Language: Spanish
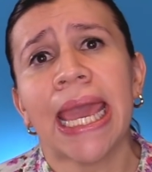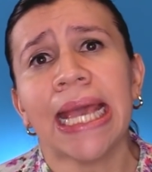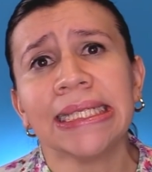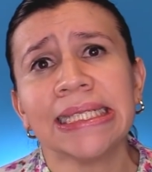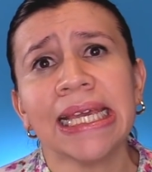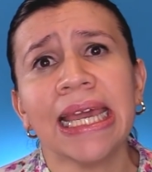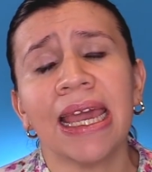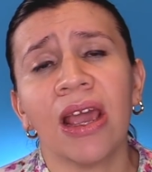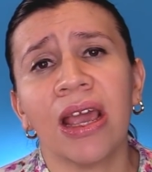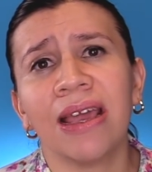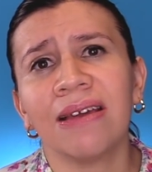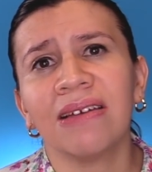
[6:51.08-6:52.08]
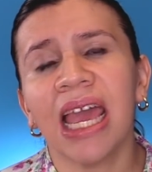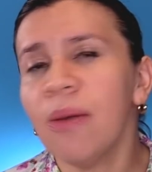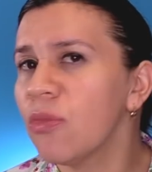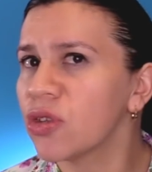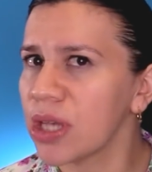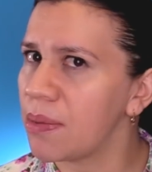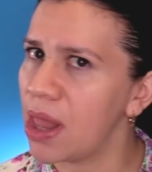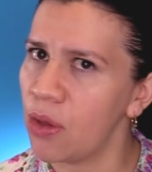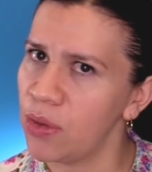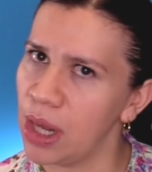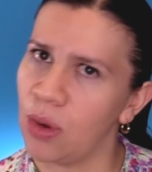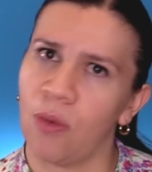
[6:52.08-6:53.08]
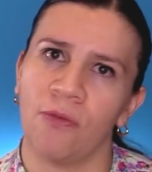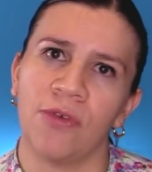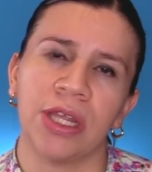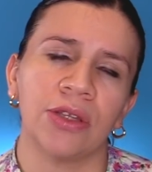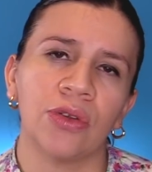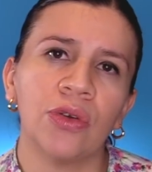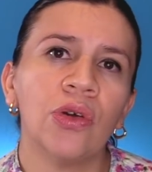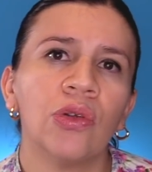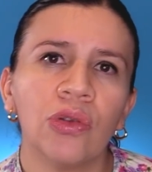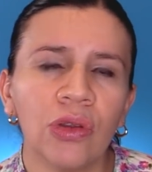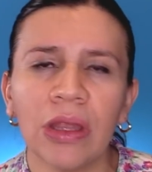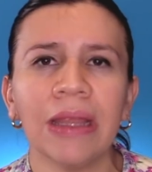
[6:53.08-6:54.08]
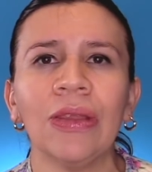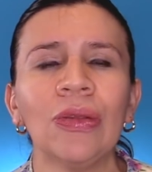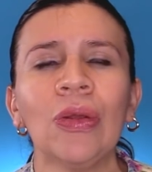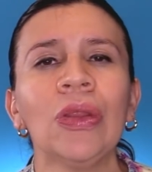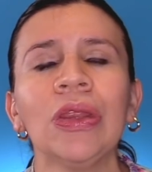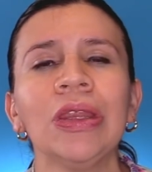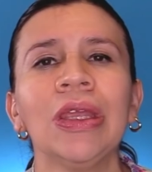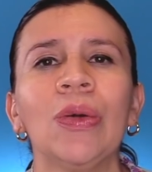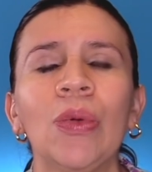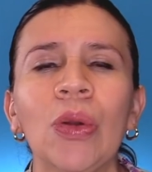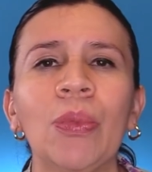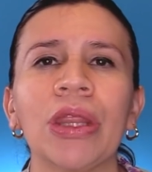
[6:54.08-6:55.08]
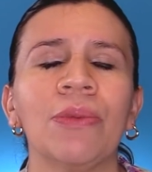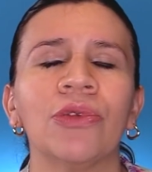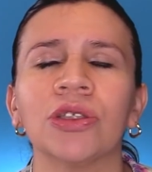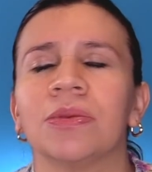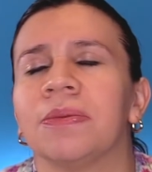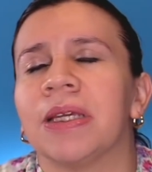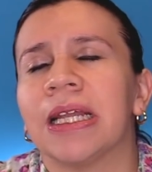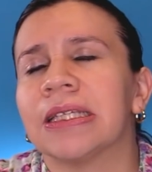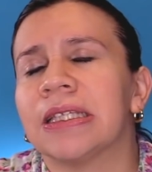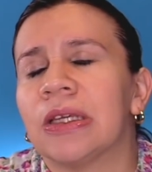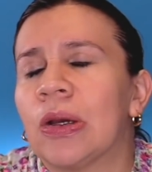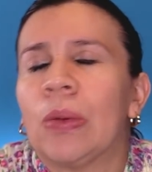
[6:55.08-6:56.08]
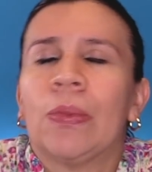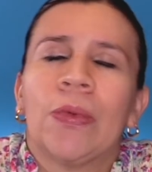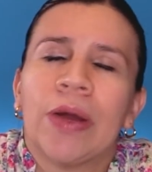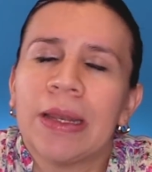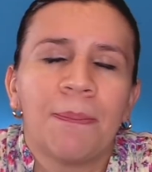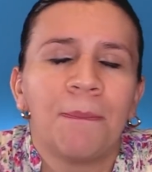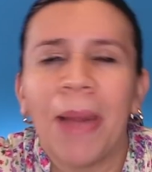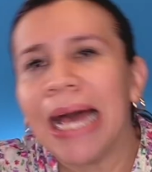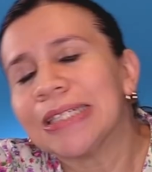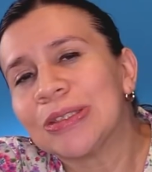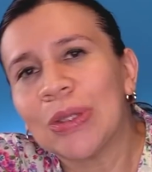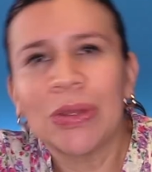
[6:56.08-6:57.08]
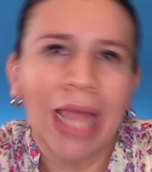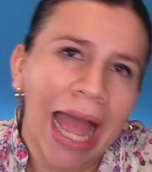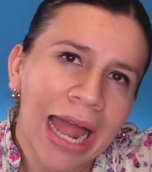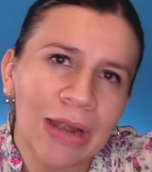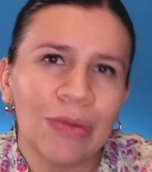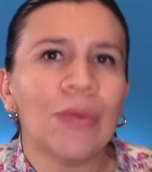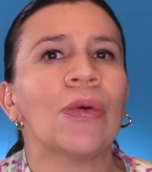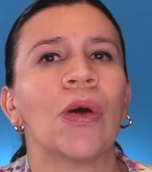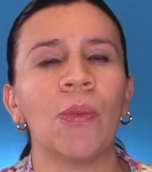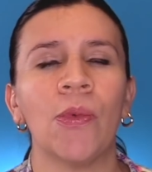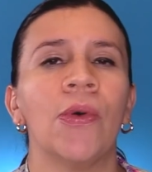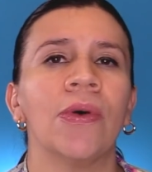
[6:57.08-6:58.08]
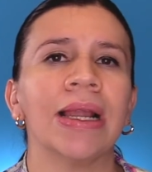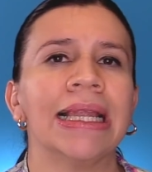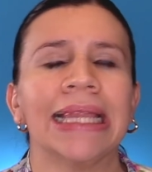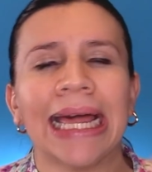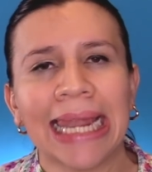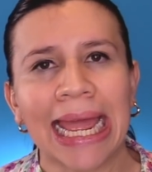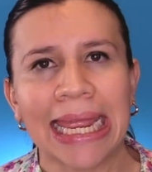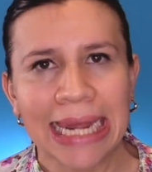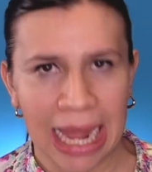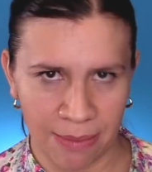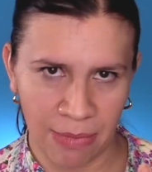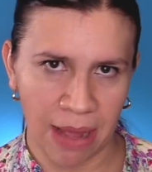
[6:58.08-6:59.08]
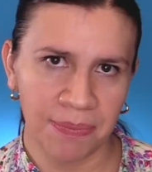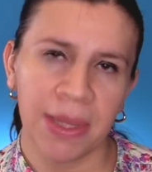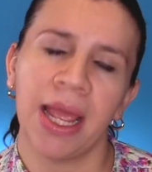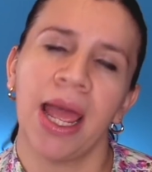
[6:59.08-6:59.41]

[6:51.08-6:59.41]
es que que hemos hablado del conflicto, no, no, ninguno podemos vivir así como en paz total, ¿no? Como el Dalai Lama.